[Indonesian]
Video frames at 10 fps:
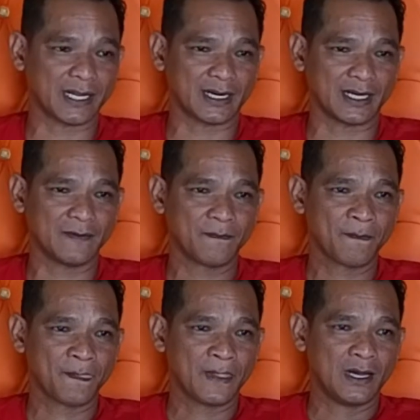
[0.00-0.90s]
E,
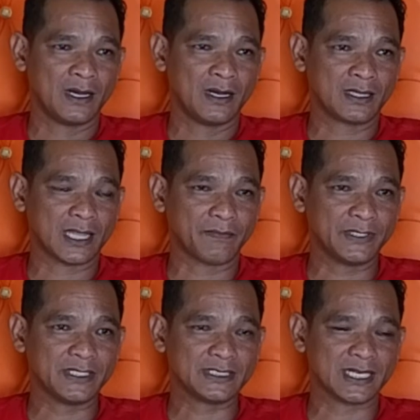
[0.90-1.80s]
tapi selama
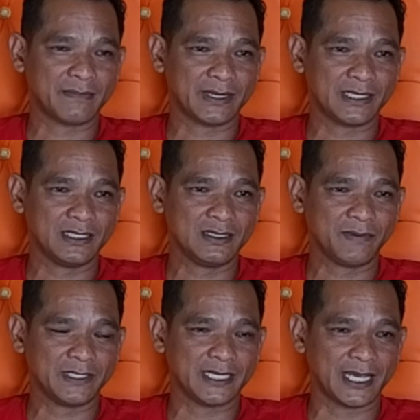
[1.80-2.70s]
ini PDHM juga
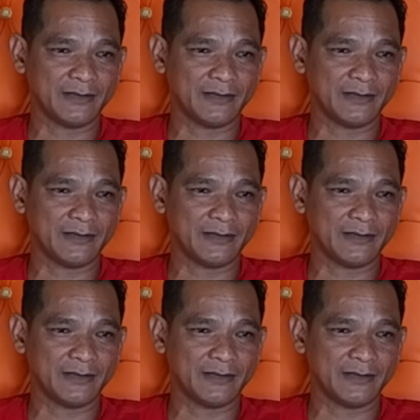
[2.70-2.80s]
sudah